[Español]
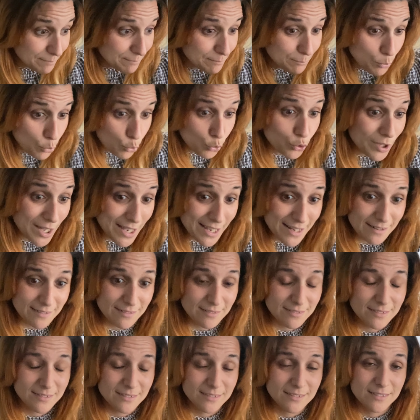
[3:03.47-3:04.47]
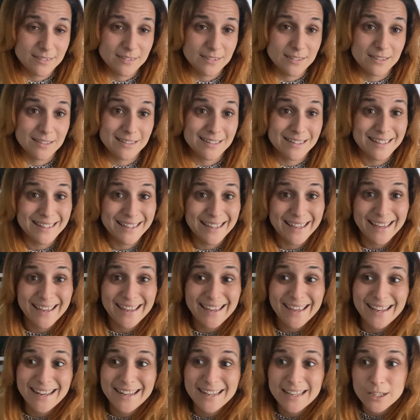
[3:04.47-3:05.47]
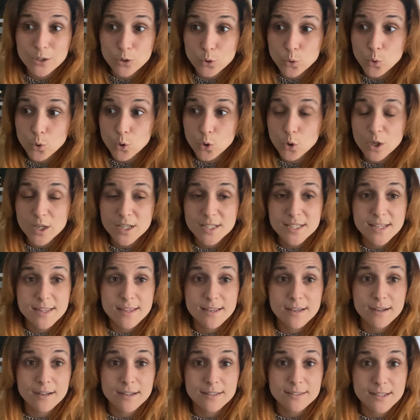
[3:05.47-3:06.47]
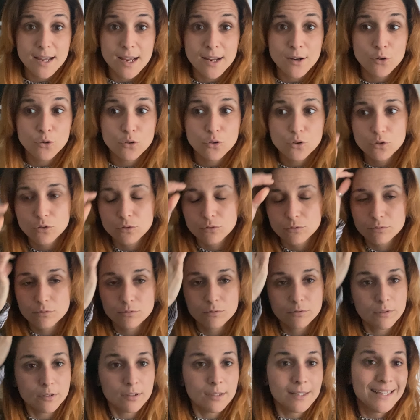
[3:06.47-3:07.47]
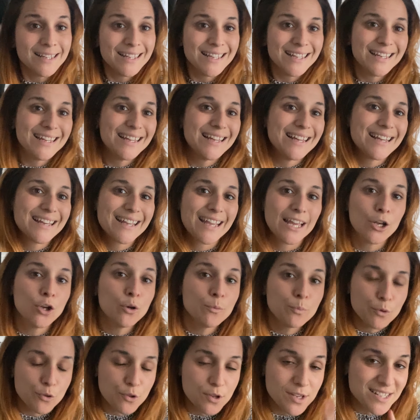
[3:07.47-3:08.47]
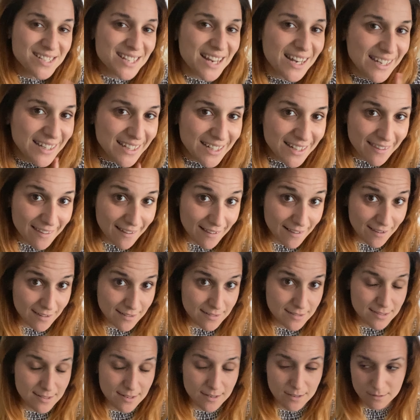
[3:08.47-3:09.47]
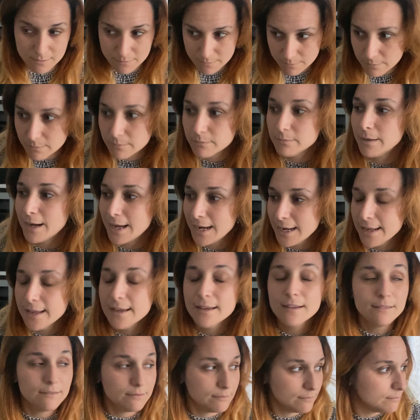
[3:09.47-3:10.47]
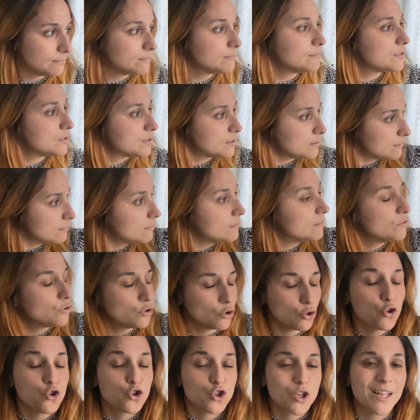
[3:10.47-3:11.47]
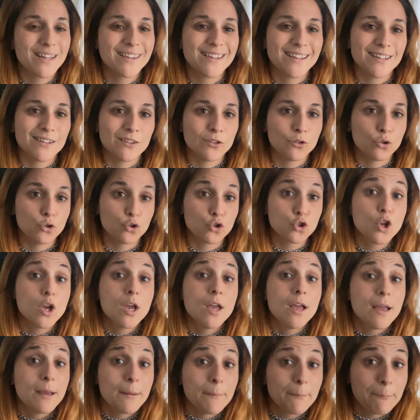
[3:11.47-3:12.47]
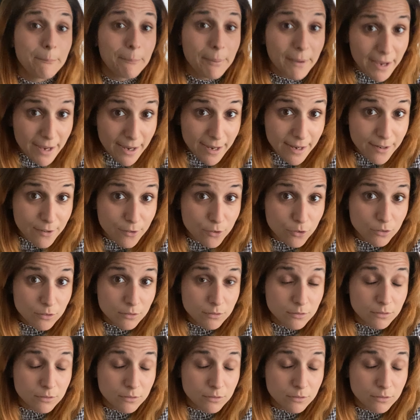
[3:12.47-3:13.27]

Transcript: votar que el que tú cojas y digas, ah, no, no, que no podéis salir de casa, ¿vale? Todos atentos. Pero